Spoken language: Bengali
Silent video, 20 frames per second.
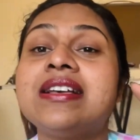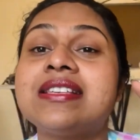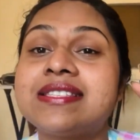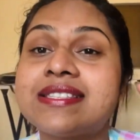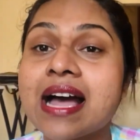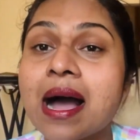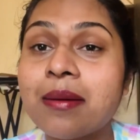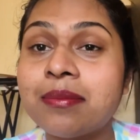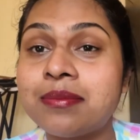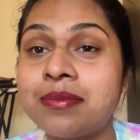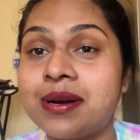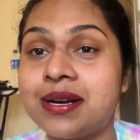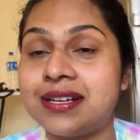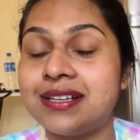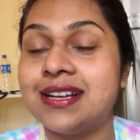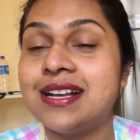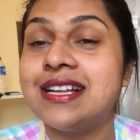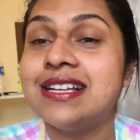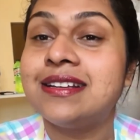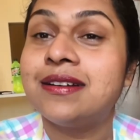সাম্বার
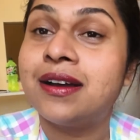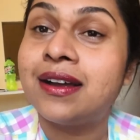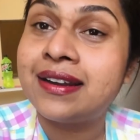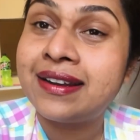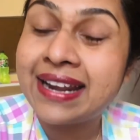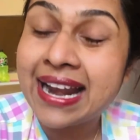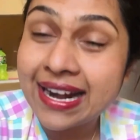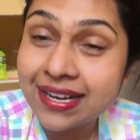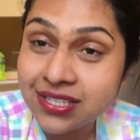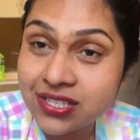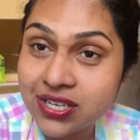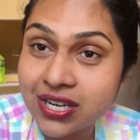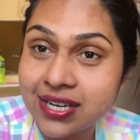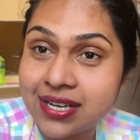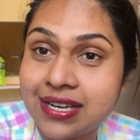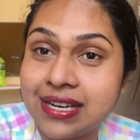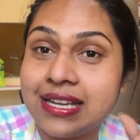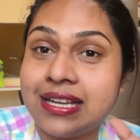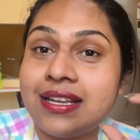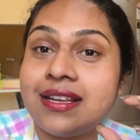রেড
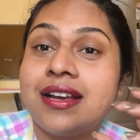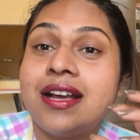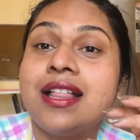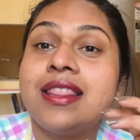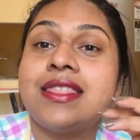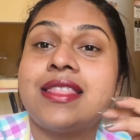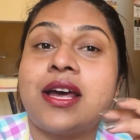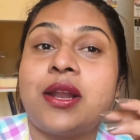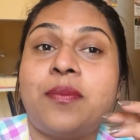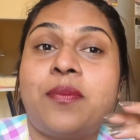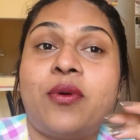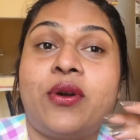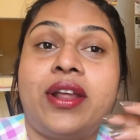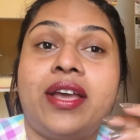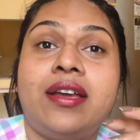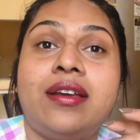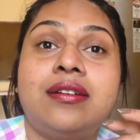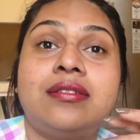চাটনি তারপরে